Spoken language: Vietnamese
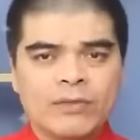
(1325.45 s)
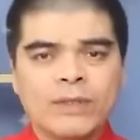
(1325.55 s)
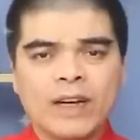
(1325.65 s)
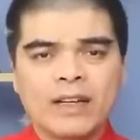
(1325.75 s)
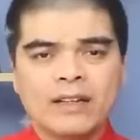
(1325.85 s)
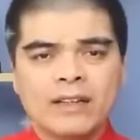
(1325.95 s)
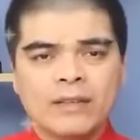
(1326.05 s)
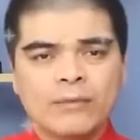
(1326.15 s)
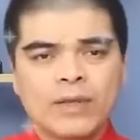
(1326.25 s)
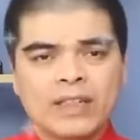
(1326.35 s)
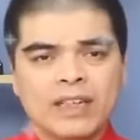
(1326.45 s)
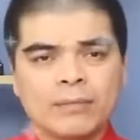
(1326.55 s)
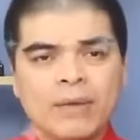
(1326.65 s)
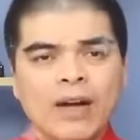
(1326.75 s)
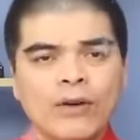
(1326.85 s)
vì vậy việc
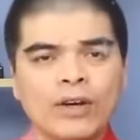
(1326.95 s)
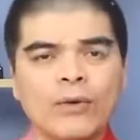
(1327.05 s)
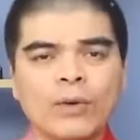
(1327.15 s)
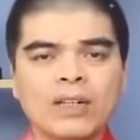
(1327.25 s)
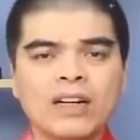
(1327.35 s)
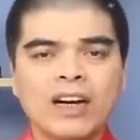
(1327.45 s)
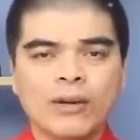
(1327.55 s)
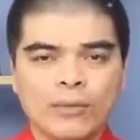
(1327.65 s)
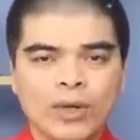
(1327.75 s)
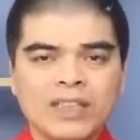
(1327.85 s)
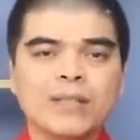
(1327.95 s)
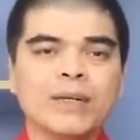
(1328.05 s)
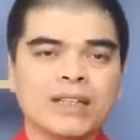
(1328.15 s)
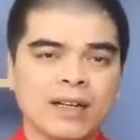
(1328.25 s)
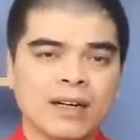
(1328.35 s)
đặt ba cái hũ nước gạo muối
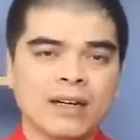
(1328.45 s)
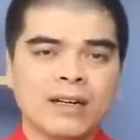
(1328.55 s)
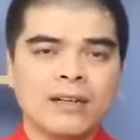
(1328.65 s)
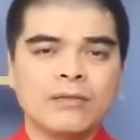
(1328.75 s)
trên bàn thờ